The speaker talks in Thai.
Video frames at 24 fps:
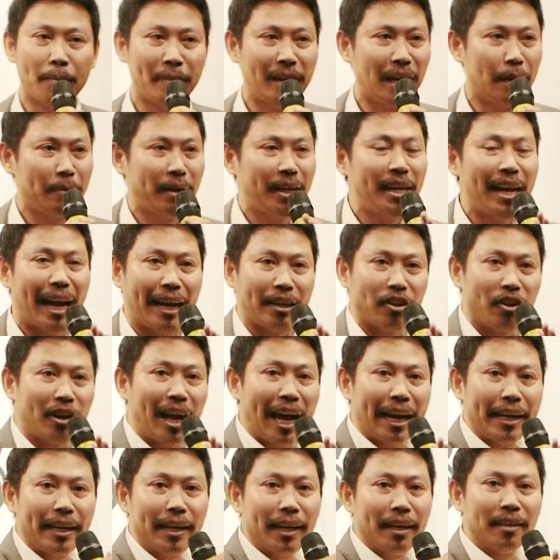เนี่ยไปเดินไปที่ไหนตอน
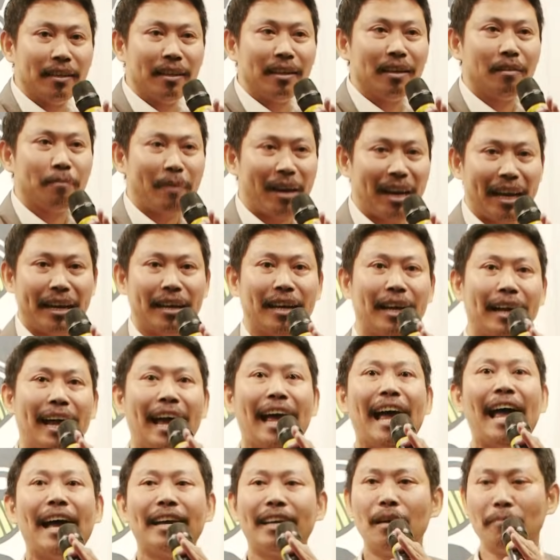ไหนเนี่ยไปเราเดิน
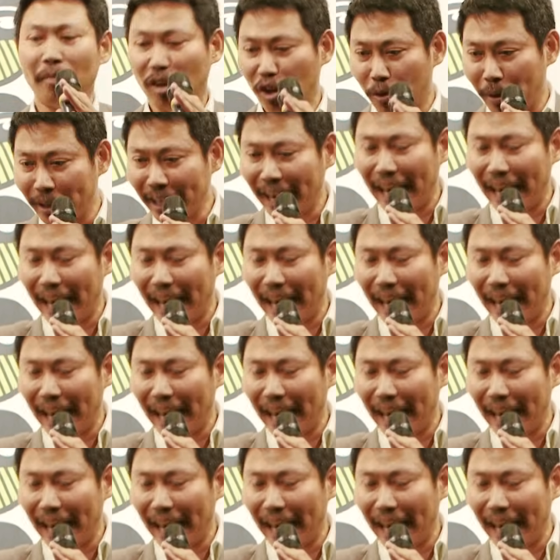ห้างเนี่ยมีคน